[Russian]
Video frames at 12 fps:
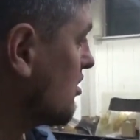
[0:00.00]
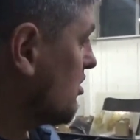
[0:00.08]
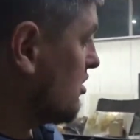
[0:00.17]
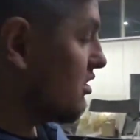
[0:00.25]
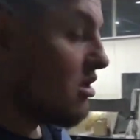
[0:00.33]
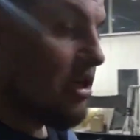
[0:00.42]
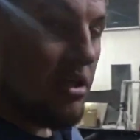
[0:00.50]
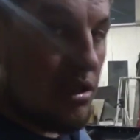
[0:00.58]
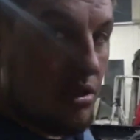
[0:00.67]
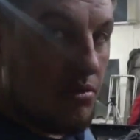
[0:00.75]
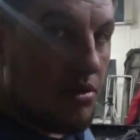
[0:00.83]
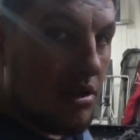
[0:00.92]
Генератора,
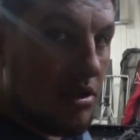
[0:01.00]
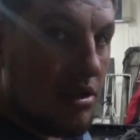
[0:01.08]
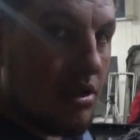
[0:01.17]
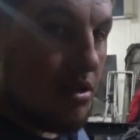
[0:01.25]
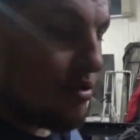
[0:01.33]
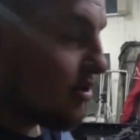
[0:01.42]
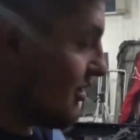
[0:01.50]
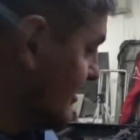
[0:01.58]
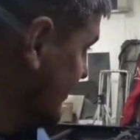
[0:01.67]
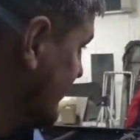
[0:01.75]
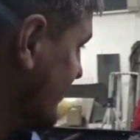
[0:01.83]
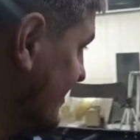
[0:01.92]
видите, нет.
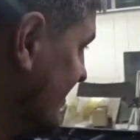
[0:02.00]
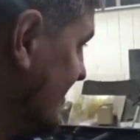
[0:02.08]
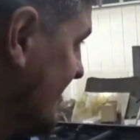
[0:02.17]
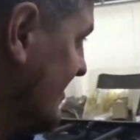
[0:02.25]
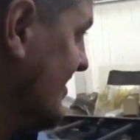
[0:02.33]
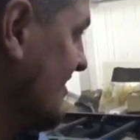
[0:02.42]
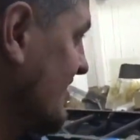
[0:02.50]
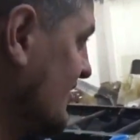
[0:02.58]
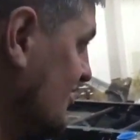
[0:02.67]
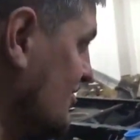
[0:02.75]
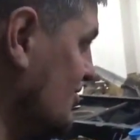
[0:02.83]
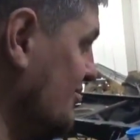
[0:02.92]

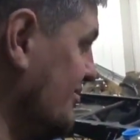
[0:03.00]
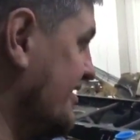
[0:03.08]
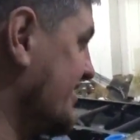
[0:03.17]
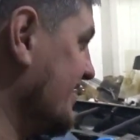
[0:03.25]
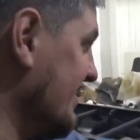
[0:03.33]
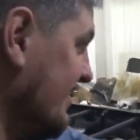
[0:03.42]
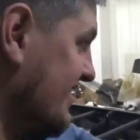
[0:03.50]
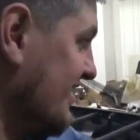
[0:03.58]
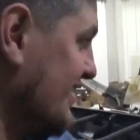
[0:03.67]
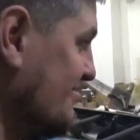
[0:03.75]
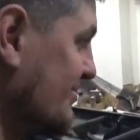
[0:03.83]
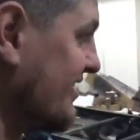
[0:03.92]
Трубочки
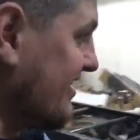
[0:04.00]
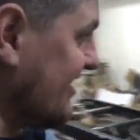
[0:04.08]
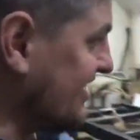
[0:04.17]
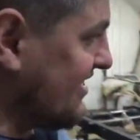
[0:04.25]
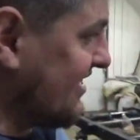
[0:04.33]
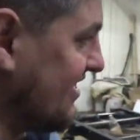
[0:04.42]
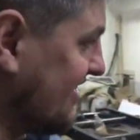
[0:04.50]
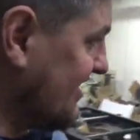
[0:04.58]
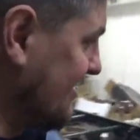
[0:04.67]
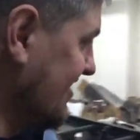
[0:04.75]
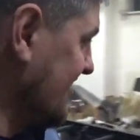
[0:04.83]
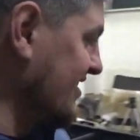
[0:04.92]
оцеплены.
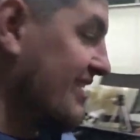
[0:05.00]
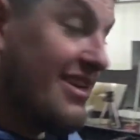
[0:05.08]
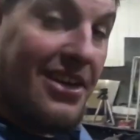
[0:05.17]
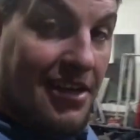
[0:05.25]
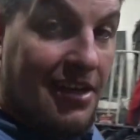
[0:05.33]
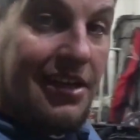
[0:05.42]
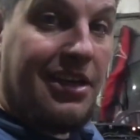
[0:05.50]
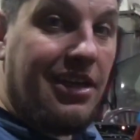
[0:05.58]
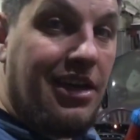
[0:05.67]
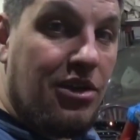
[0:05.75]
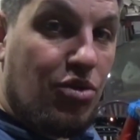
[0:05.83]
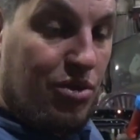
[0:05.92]
И
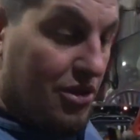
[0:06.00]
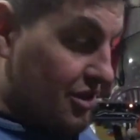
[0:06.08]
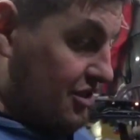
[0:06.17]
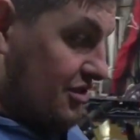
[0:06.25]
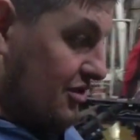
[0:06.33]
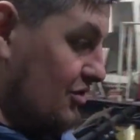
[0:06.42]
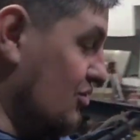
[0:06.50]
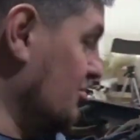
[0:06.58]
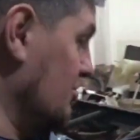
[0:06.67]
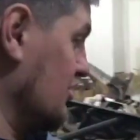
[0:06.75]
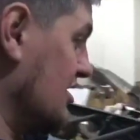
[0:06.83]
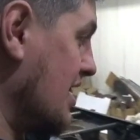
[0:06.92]
я тут решил,
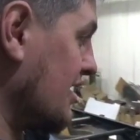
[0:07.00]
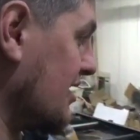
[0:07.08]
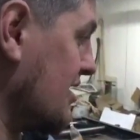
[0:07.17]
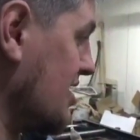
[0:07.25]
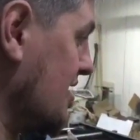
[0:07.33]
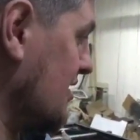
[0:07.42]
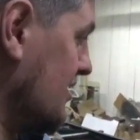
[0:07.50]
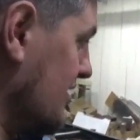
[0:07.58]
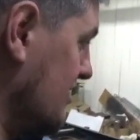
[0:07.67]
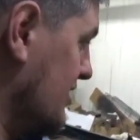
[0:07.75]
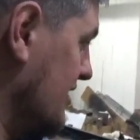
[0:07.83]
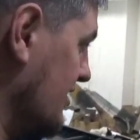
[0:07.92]
думаю, дай-ка я
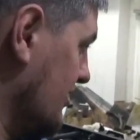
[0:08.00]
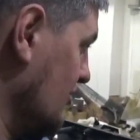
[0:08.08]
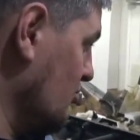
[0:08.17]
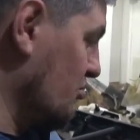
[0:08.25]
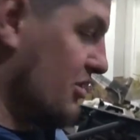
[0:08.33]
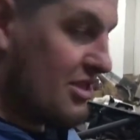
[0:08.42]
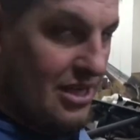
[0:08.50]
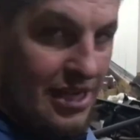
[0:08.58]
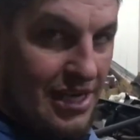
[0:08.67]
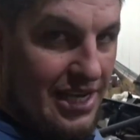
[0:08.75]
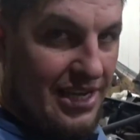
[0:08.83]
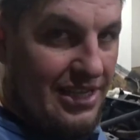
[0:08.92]
дринкну без
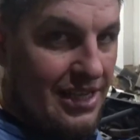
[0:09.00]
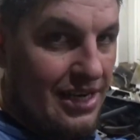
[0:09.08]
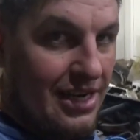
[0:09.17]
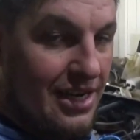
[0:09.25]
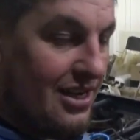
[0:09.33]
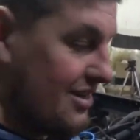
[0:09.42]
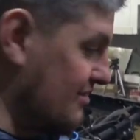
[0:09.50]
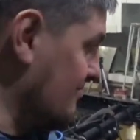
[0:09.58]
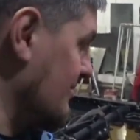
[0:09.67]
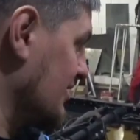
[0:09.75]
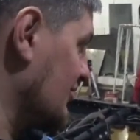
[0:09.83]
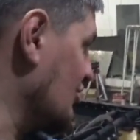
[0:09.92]
коллектора
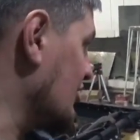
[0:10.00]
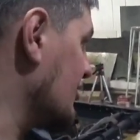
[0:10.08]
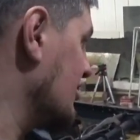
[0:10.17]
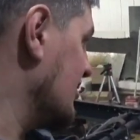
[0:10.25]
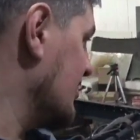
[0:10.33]
мотор.